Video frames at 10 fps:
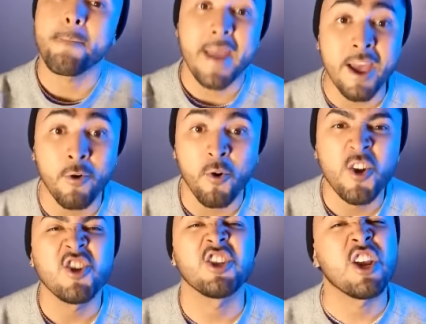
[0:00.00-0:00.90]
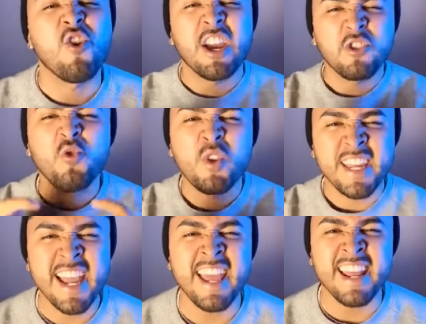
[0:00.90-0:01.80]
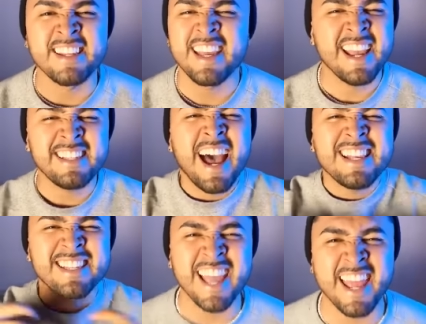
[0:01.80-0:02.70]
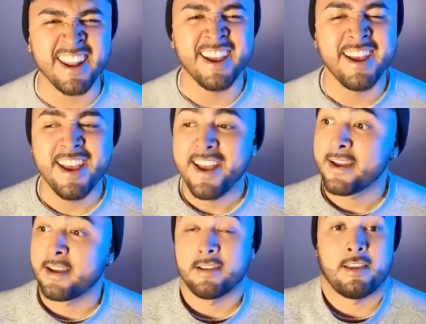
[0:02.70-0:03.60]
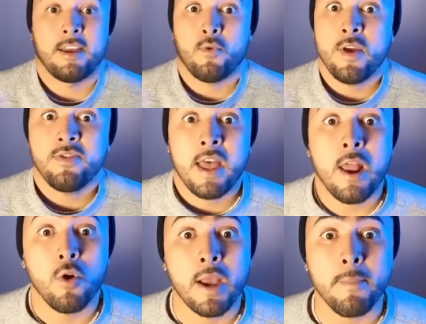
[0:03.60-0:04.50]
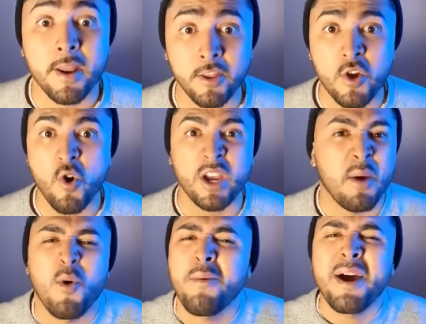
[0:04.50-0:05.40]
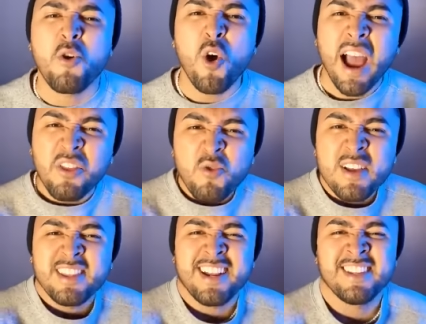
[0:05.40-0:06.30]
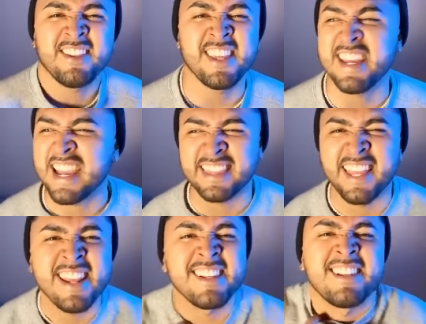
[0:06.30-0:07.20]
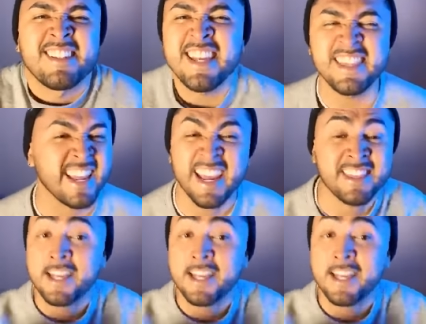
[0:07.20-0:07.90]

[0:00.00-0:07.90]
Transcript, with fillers: Pero si lo que tú quieres es hacer que se dé cuenta de lo que perdió, que vuelva rogando detrás de ti, que te necesite, que